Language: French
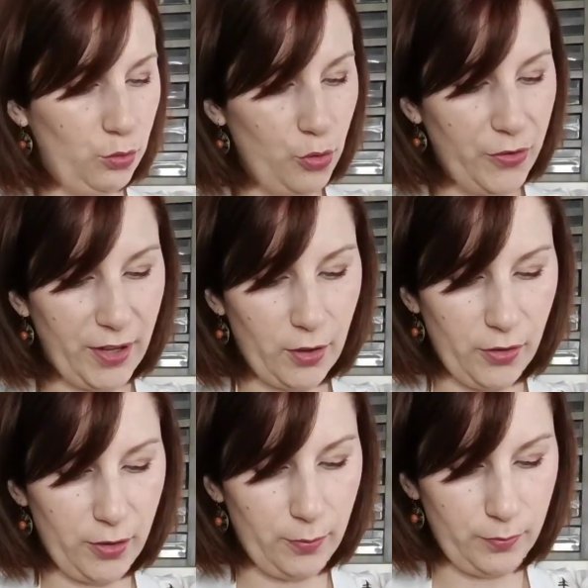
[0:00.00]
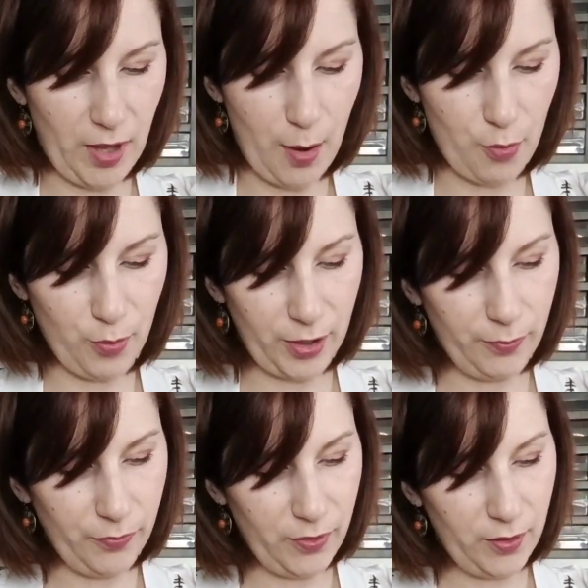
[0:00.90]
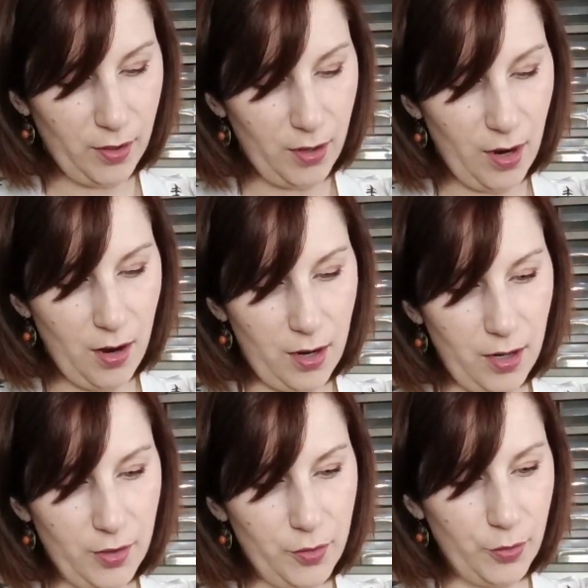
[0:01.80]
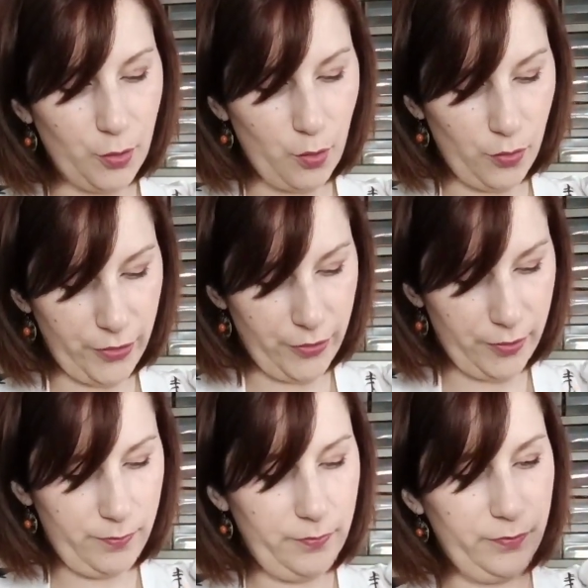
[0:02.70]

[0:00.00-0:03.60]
ou 2,50 à peu près oh là là, je suis trop contente.